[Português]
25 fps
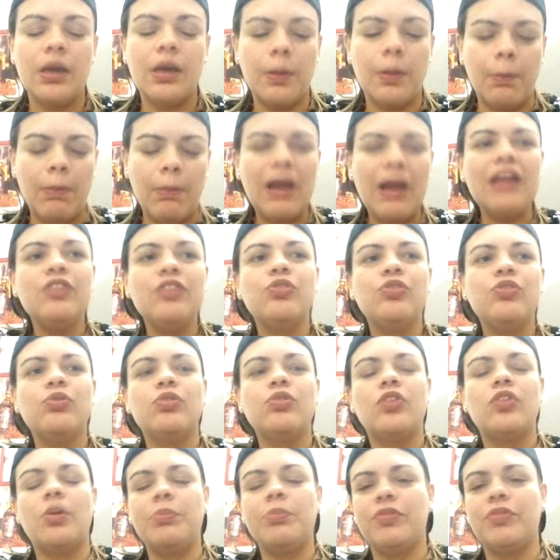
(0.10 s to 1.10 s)
Mais
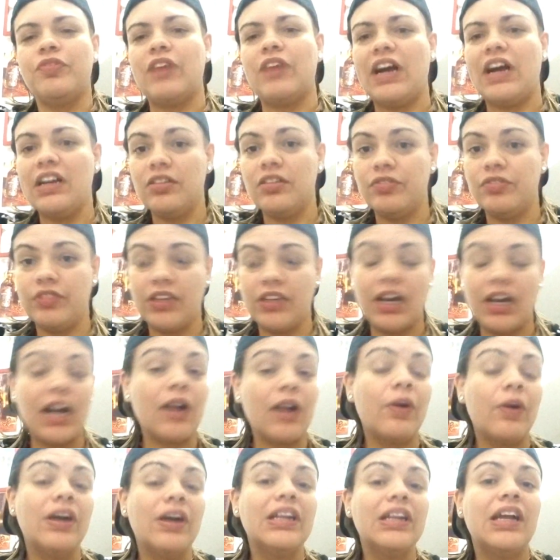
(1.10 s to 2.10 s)
um top 5,
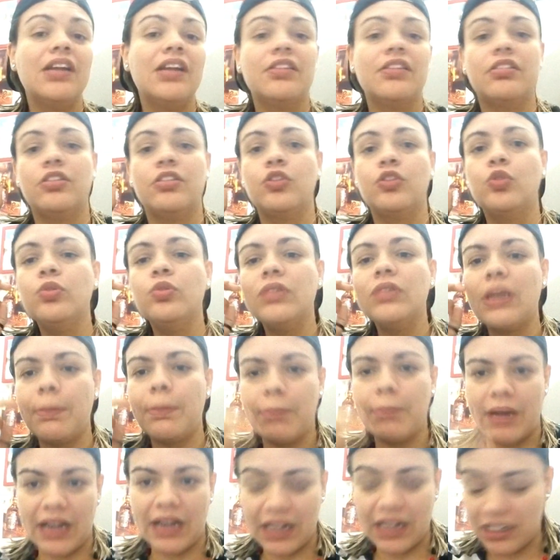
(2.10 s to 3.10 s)
agora é a segunda
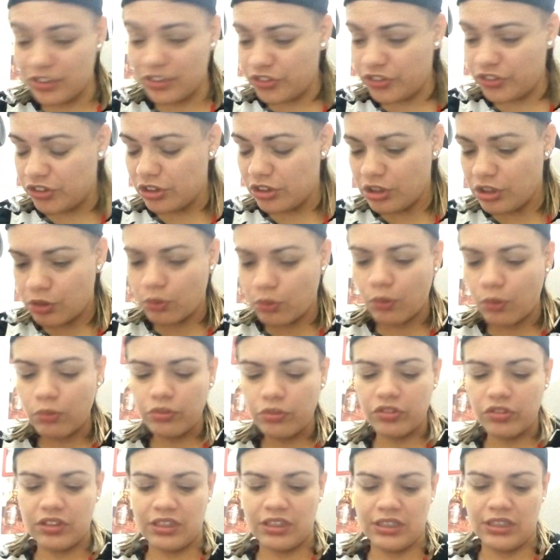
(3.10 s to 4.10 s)
parte e
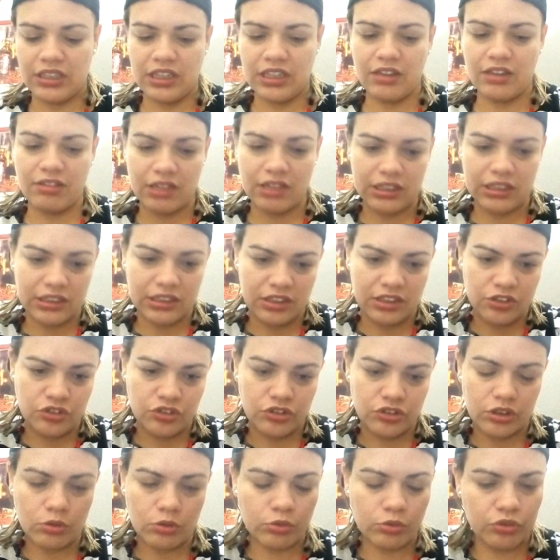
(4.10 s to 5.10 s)
com certeza aqui
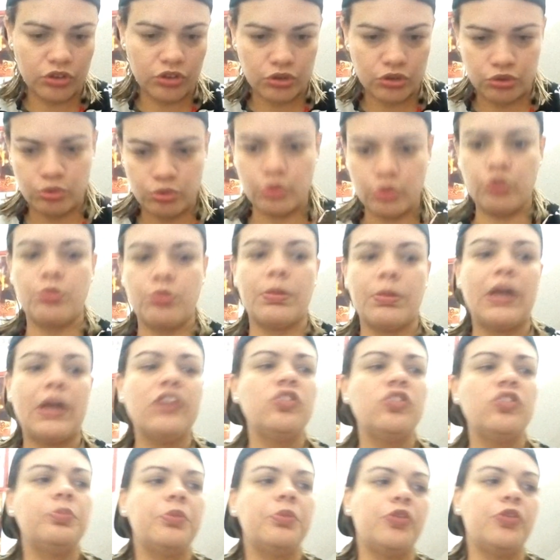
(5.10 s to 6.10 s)
estão os Exus
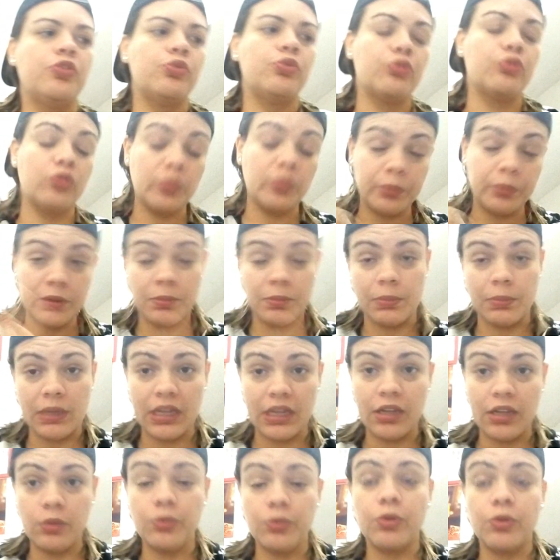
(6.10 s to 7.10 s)
mais pedidos no
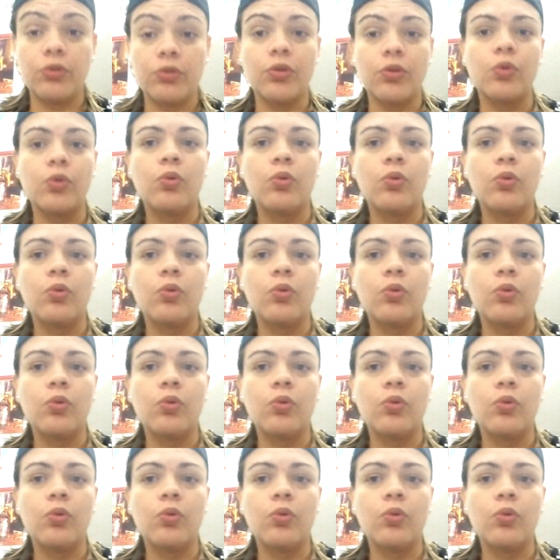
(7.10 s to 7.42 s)
primeiro que eu não